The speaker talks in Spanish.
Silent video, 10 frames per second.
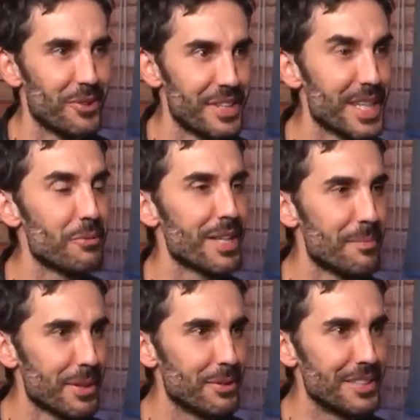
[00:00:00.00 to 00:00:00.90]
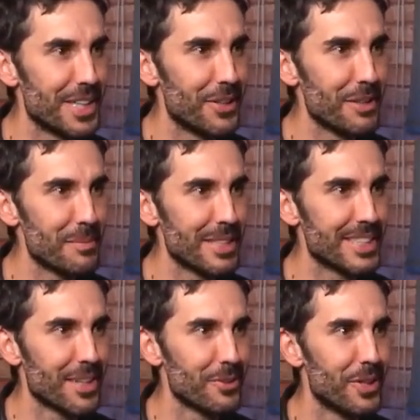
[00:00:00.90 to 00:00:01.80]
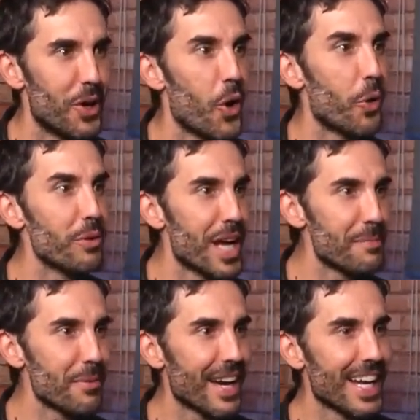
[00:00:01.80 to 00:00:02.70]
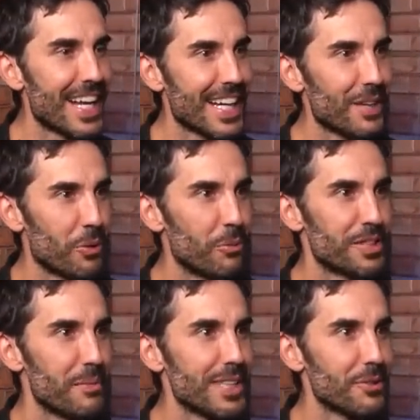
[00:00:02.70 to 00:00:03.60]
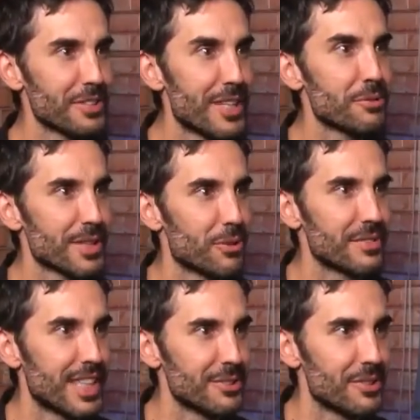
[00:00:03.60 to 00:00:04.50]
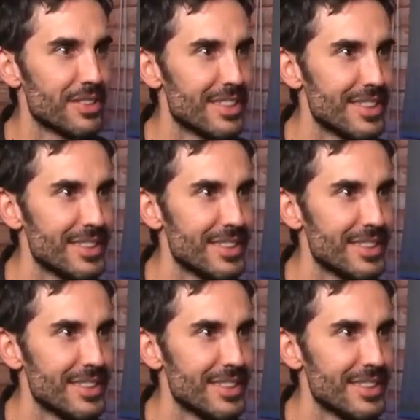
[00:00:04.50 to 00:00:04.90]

Oye, qué buena pregunta, no lo había pensado. O una época en la que como chavito sí los vas contando.